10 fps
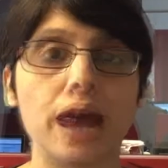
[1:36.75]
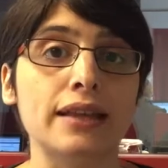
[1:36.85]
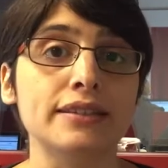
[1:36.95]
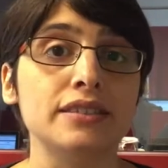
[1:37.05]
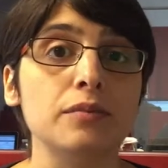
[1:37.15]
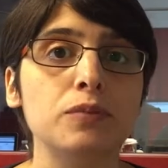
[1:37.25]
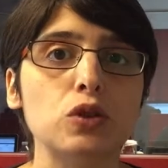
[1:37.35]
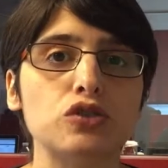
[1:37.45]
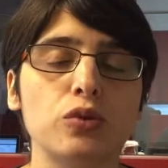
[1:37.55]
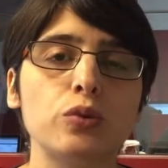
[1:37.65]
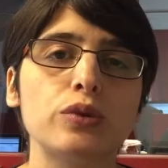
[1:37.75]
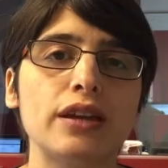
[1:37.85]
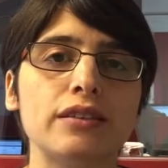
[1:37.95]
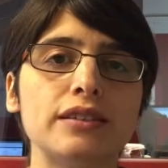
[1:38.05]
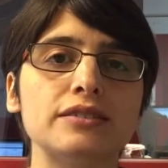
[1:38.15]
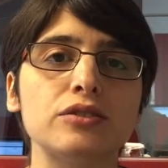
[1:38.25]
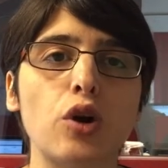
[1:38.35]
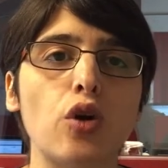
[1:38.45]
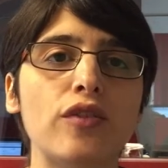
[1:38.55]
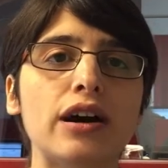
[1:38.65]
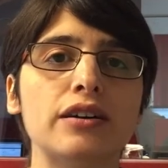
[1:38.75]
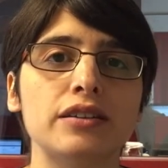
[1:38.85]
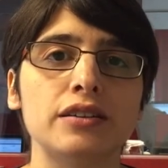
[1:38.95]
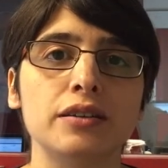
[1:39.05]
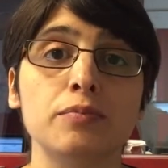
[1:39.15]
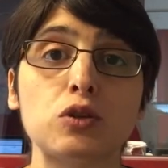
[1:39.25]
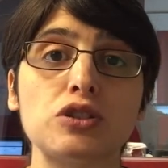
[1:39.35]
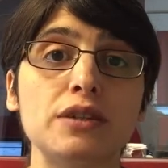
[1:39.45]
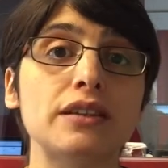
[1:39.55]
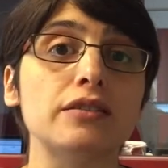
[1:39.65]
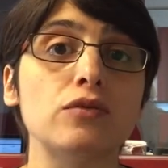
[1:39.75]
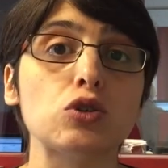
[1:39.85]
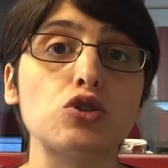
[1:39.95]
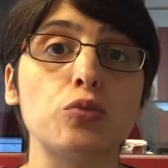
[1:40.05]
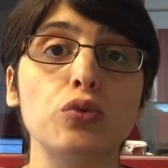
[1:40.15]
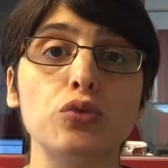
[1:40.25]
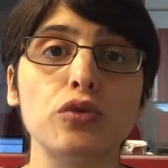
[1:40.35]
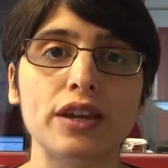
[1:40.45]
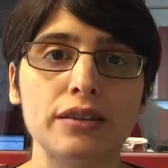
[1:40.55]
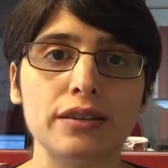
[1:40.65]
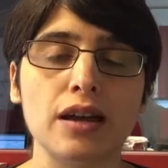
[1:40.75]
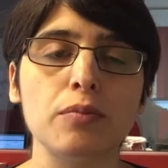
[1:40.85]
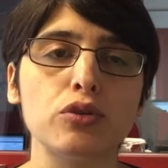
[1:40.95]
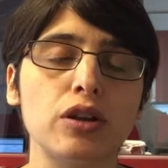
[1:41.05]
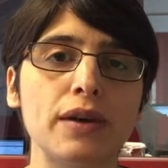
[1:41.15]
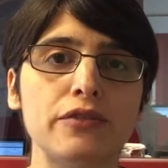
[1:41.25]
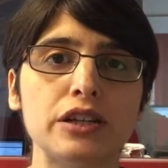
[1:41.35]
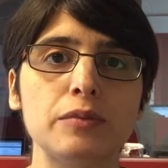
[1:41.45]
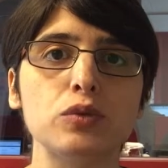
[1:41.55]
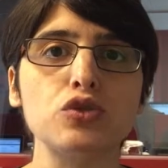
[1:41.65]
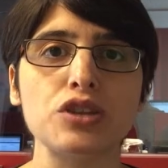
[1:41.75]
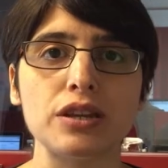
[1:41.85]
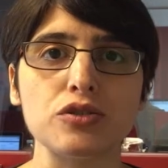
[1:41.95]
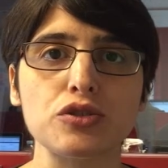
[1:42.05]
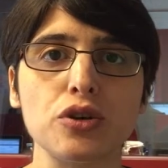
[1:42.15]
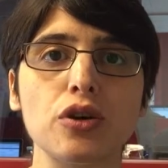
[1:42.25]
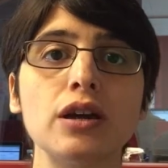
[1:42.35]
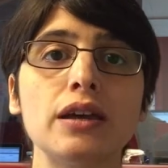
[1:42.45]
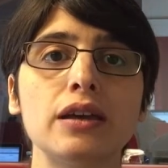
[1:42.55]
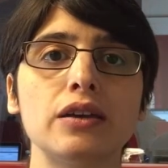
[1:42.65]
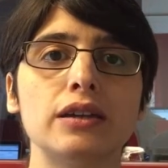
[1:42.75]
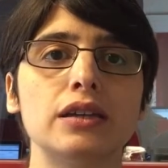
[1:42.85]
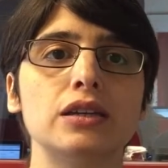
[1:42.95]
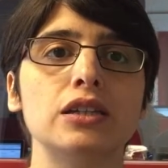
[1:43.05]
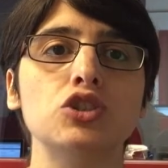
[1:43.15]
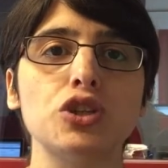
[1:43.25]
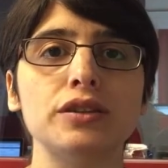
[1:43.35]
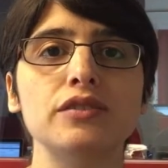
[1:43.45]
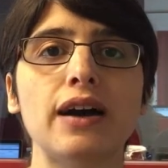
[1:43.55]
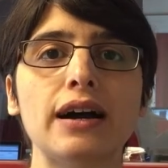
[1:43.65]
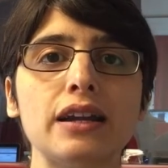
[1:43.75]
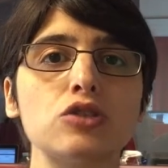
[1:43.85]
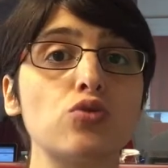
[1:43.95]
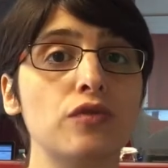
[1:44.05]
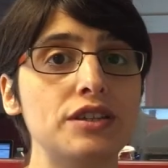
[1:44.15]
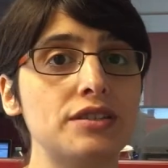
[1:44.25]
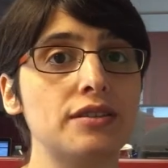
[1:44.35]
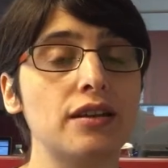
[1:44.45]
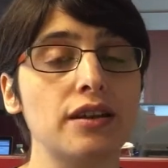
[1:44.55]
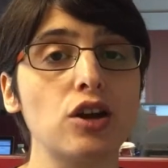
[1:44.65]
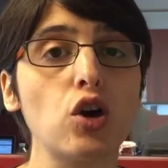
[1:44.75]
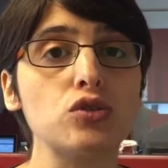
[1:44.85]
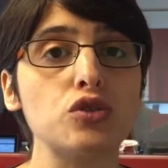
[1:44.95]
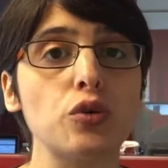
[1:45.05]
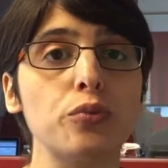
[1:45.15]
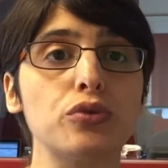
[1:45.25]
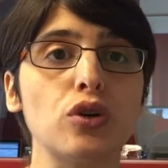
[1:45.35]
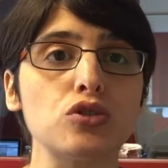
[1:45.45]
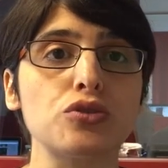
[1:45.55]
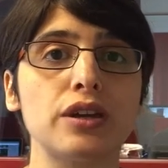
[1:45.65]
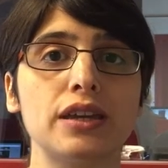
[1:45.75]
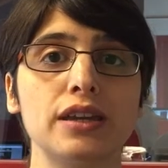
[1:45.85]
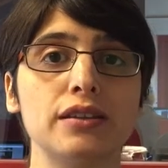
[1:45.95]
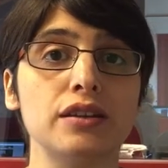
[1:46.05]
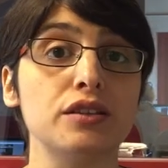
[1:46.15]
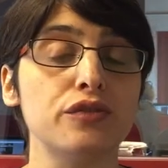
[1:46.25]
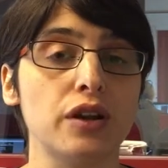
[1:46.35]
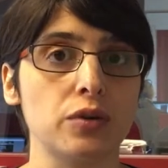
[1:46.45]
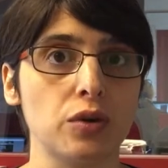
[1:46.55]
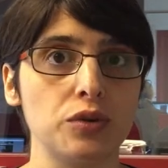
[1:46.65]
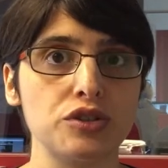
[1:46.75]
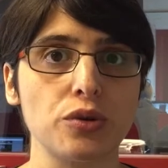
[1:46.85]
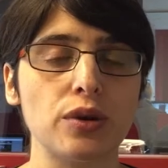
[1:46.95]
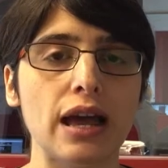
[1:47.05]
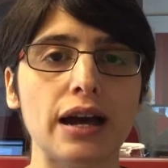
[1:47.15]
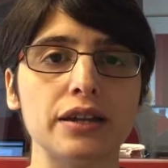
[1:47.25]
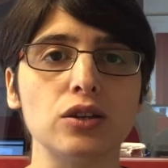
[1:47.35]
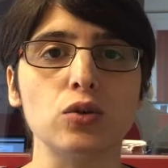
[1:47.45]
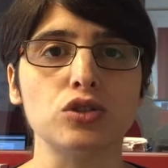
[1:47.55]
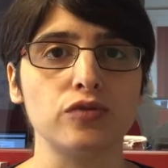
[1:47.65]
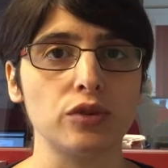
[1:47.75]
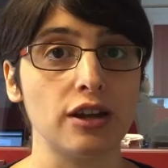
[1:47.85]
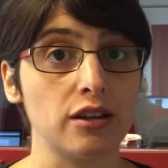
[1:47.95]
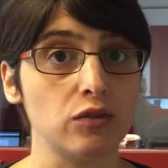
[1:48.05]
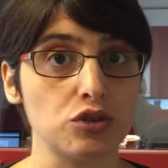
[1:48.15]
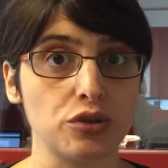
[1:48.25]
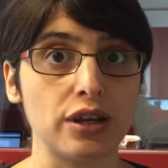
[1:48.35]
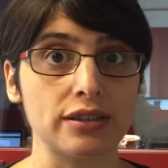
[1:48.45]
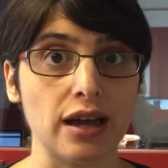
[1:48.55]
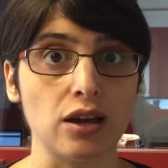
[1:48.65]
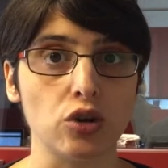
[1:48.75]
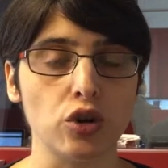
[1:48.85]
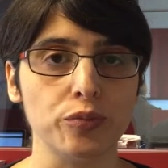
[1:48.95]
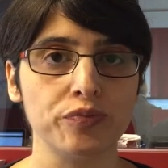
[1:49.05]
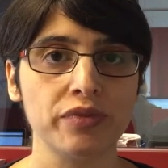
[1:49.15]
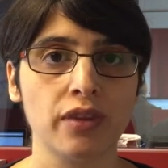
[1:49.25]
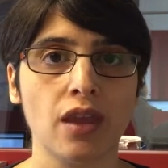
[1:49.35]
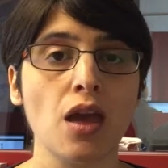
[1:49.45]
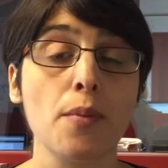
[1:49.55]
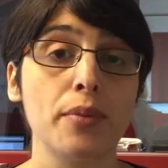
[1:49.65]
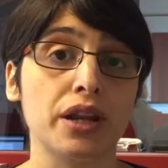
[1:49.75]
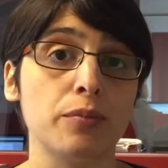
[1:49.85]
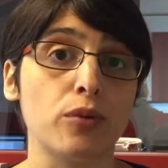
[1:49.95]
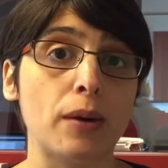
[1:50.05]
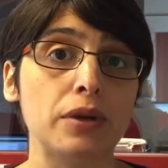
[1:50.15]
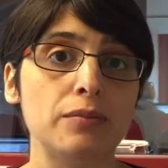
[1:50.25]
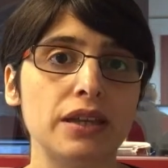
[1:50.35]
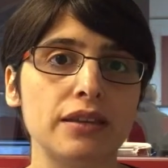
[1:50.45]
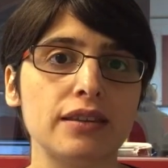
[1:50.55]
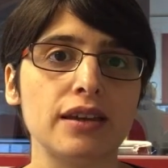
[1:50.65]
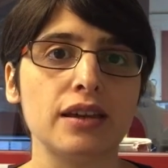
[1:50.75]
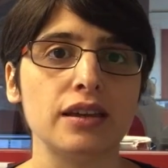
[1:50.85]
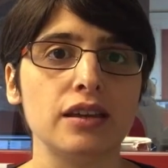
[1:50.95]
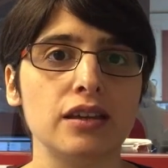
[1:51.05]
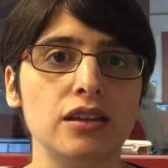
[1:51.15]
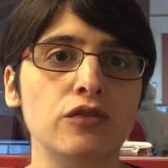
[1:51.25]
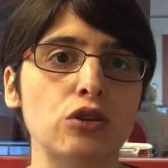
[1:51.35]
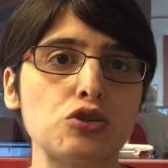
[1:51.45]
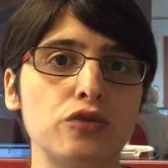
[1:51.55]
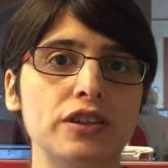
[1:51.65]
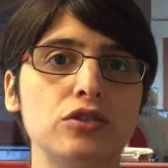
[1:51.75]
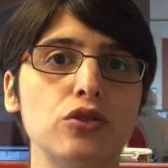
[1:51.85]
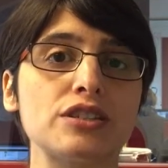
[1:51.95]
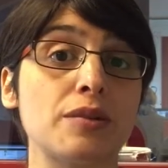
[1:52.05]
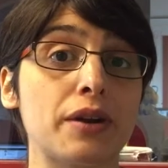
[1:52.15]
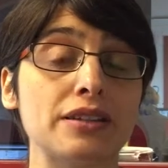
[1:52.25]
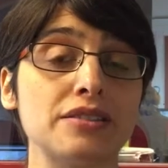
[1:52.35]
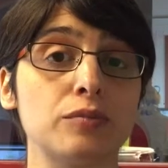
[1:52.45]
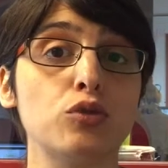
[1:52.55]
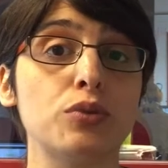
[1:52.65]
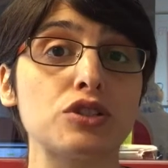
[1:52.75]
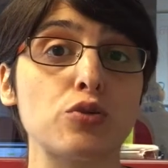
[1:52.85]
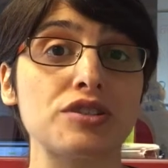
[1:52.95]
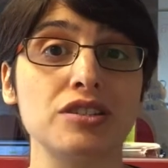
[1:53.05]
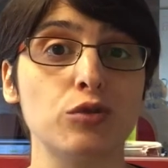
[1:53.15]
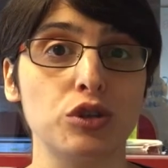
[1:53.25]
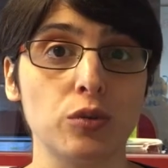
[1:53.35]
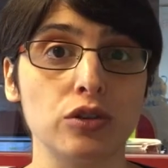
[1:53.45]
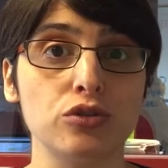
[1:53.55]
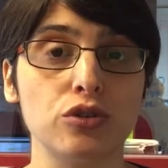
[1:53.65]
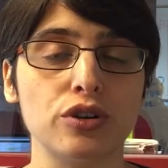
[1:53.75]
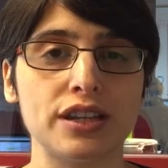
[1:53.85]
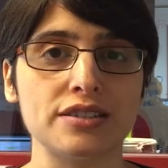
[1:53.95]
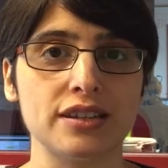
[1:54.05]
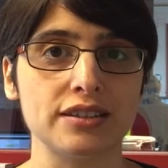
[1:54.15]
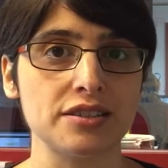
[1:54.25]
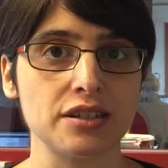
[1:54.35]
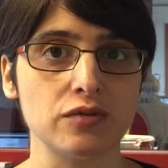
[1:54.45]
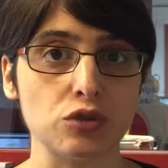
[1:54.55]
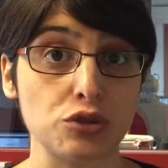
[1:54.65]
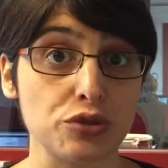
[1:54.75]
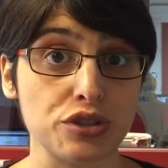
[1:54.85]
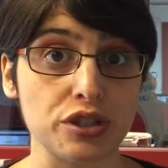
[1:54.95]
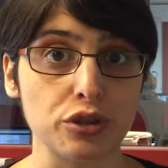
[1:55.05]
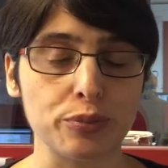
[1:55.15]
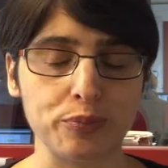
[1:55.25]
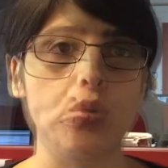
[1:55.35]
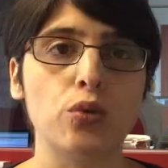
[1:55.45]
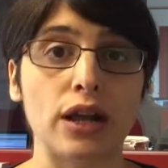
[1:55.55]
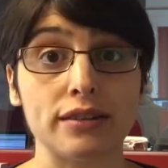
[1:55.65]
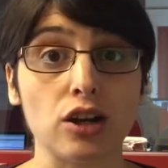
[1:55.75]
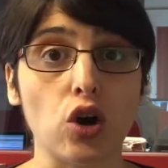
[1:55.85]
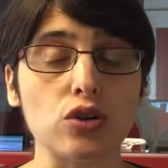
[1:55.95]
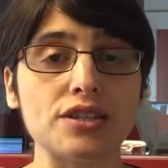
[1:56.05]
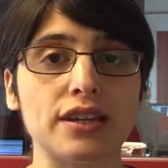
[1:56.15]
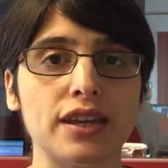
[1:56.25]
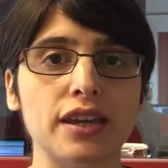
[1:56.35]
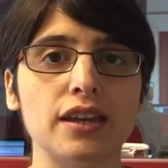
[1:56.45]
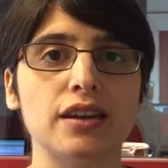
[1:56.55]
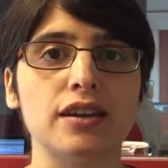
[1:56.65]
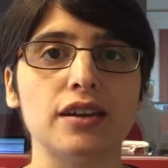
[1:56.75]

Ad esempio se un utente si trova eh, in prossimità del vostro punto vendita potrebbe avere più senso incentivare la sua visita al negozio piuttosto che chiedergli di fare un acquisto online o di sfogliare il vostro catalogo, perché probabilmente il vostro venditore saprà essere più persuasivo di quanto riesca ad essere il vostro sito. Un'altra cosa che eh,